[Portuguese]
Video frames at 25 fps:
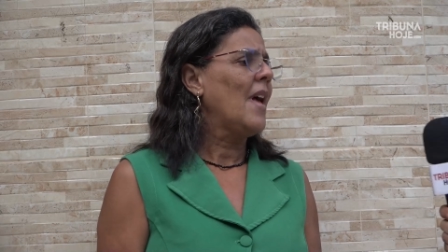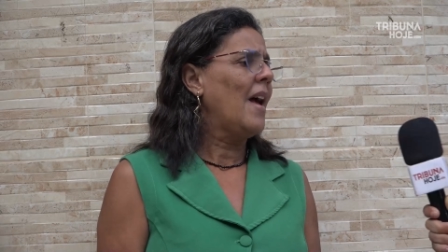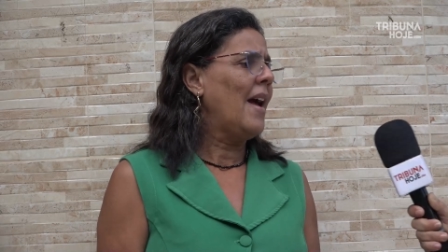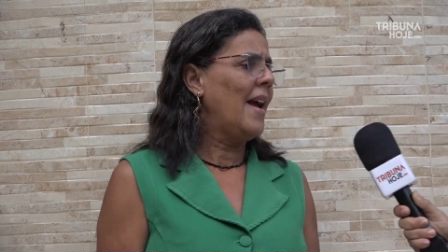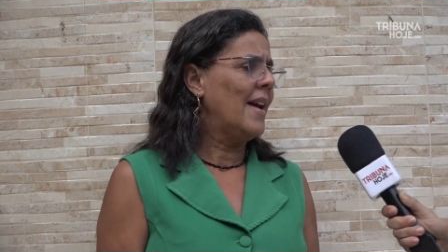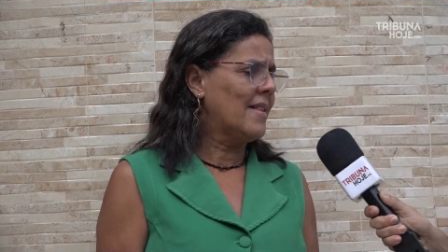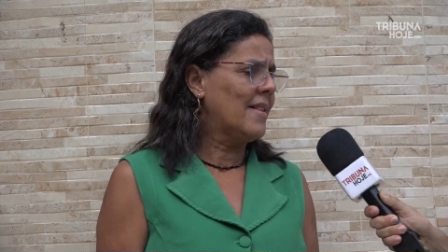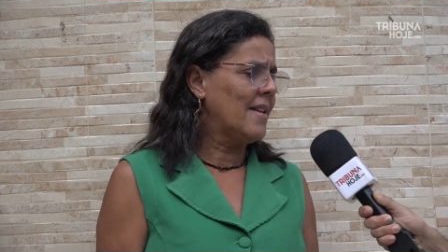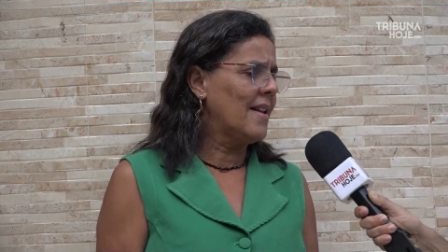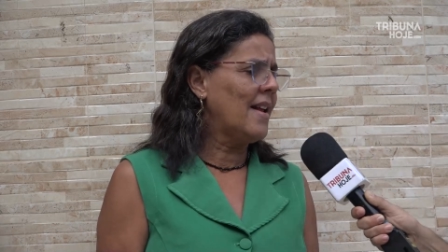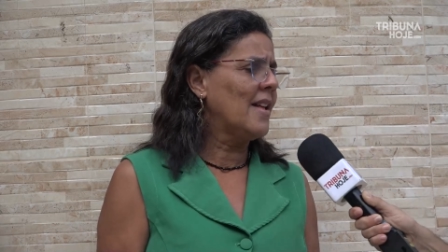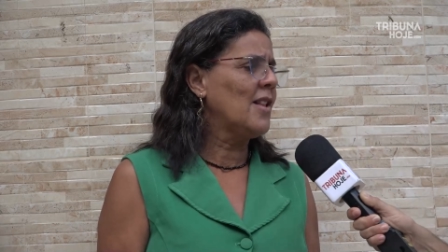A
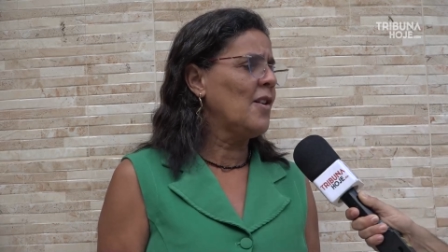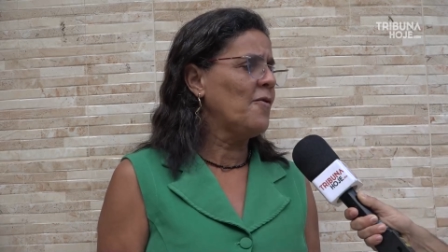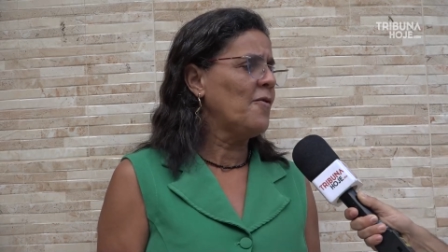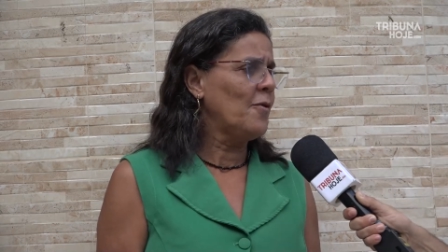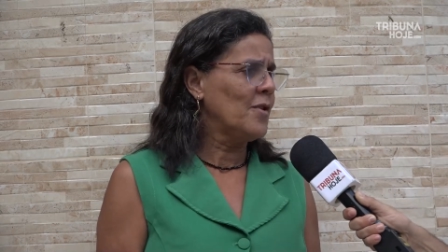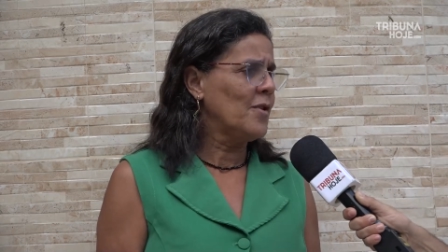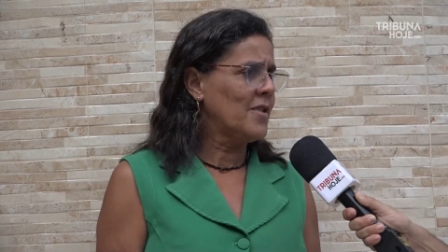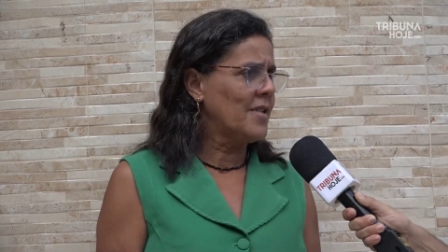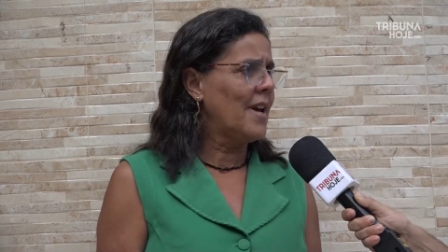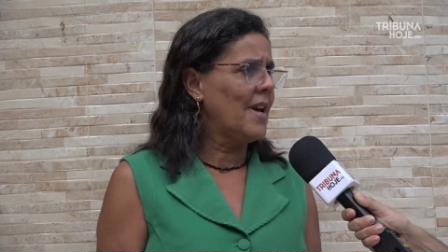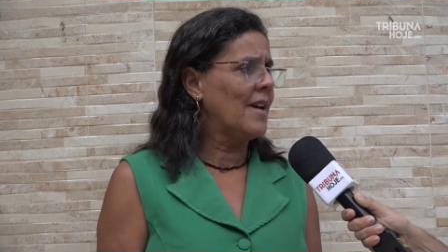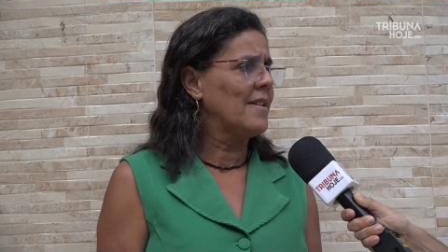retirada
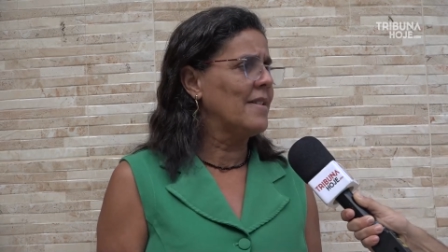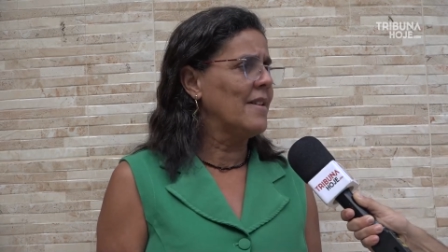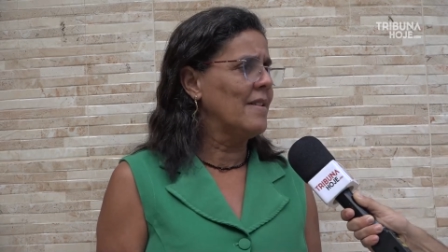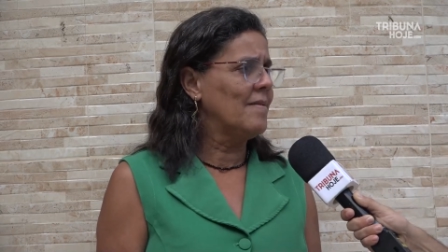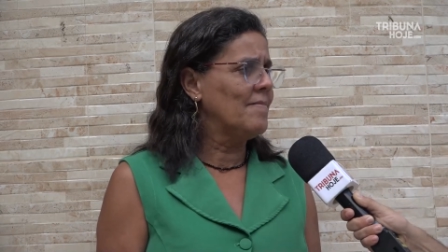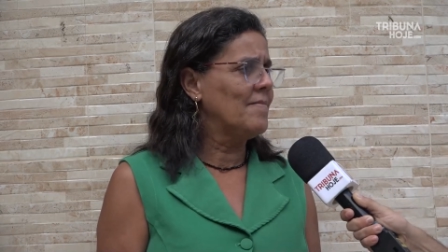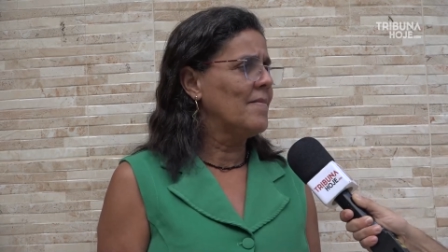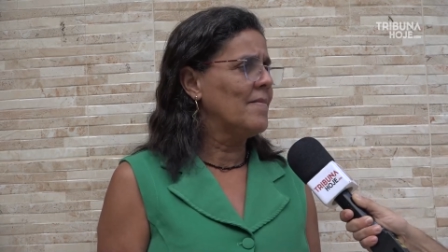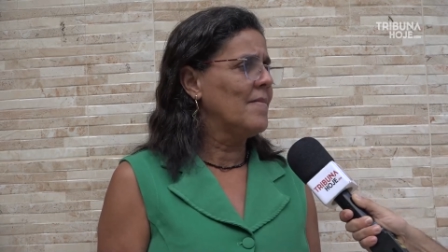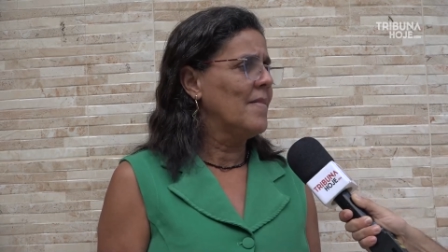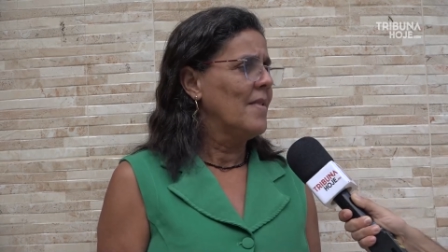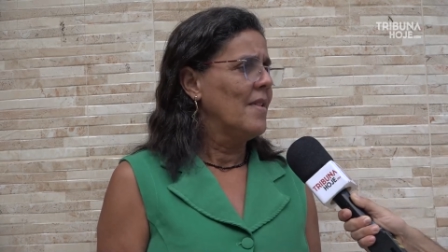forçada.
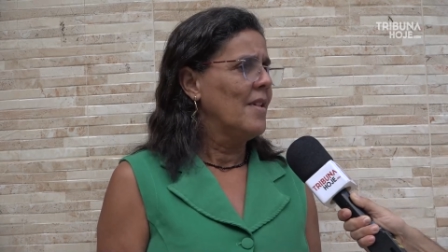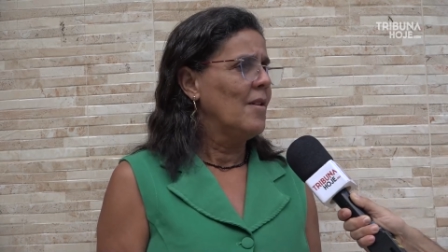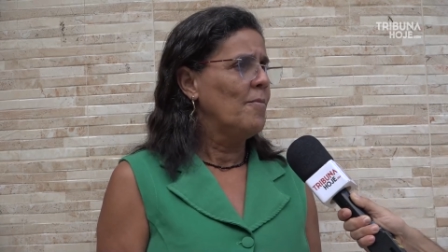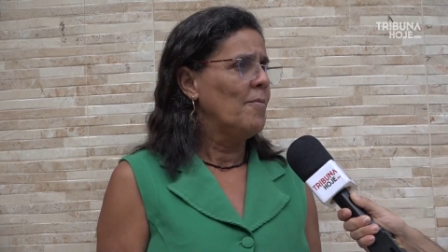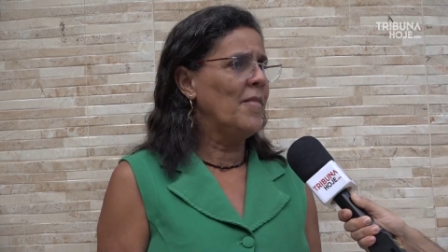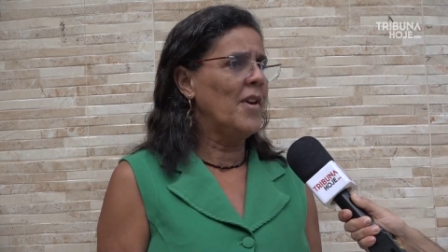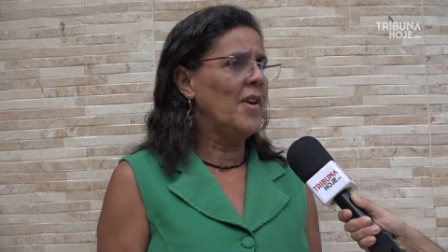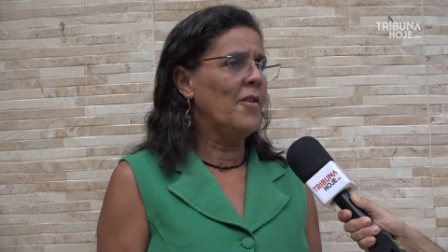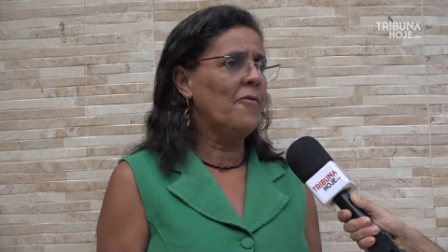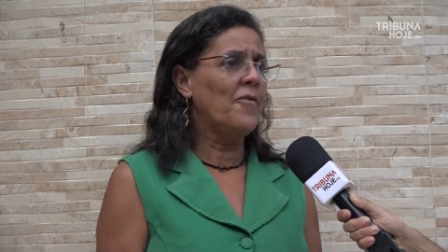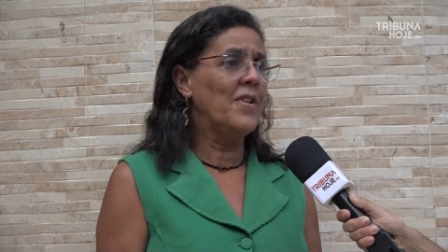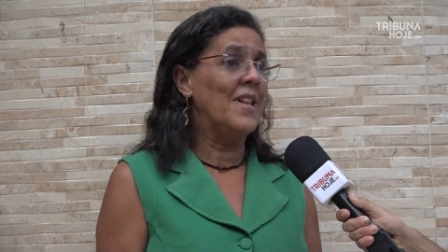
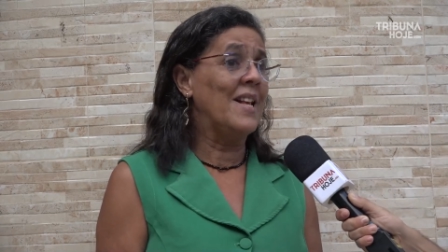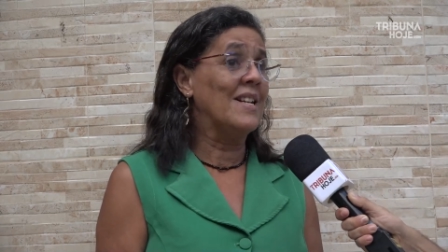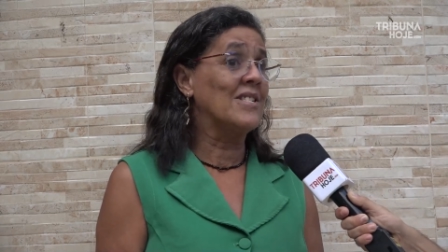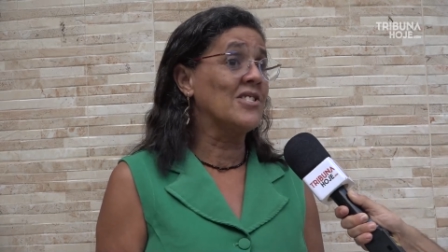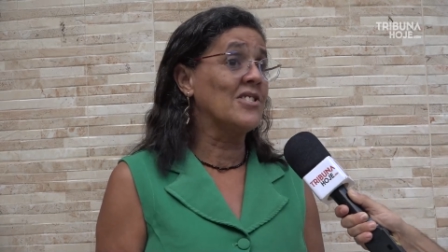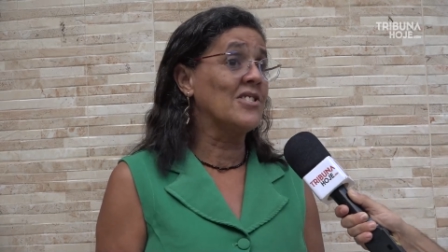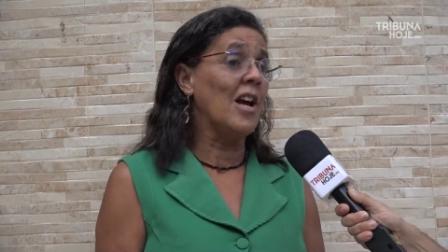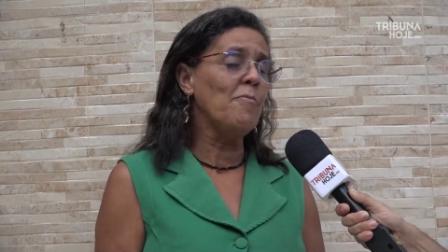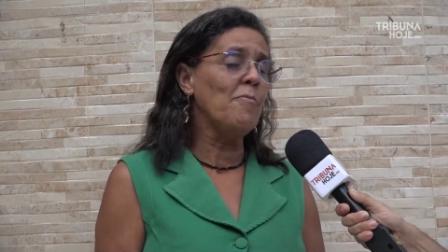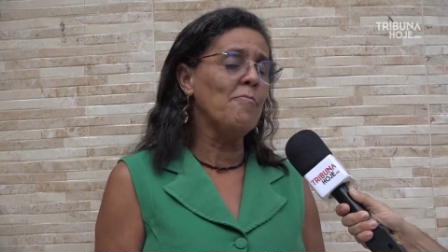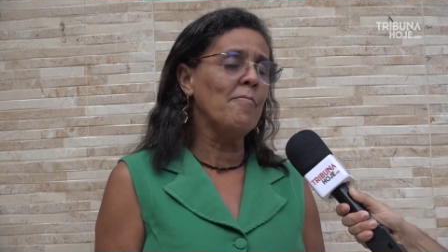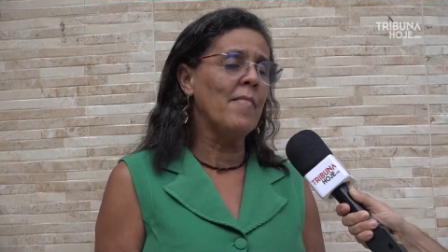Minha filha
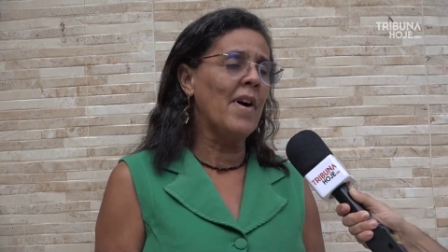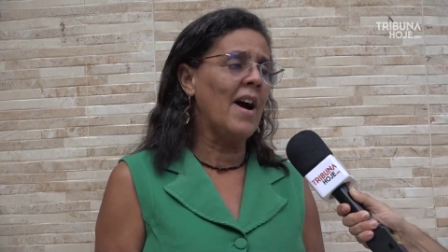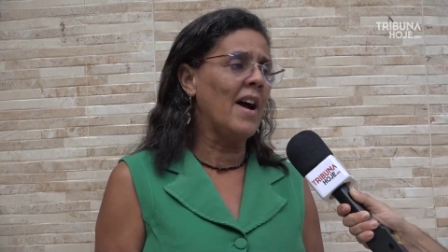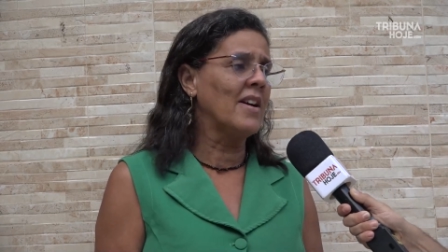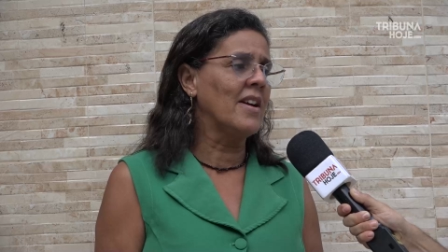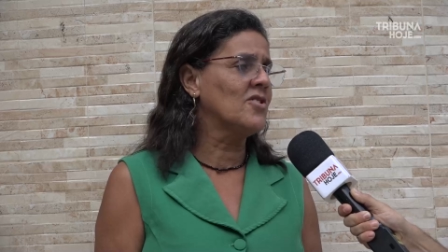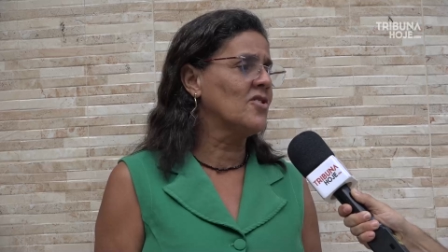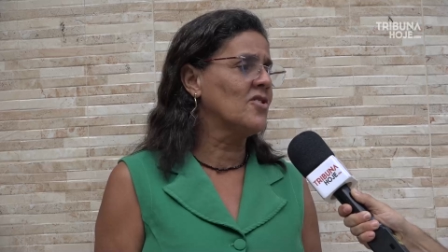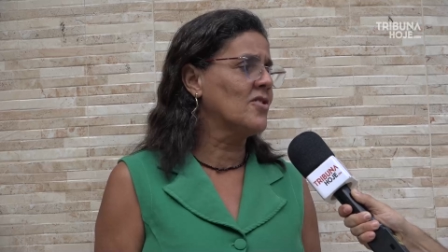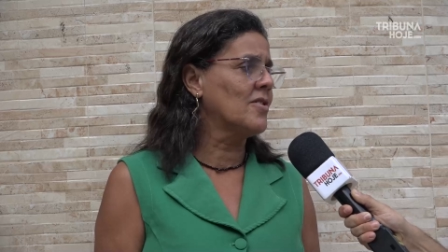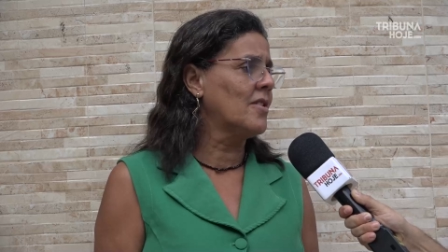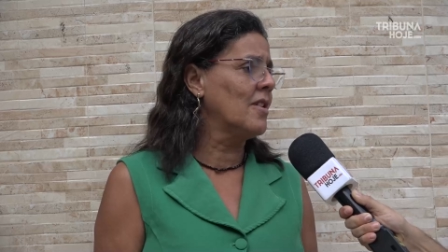jamais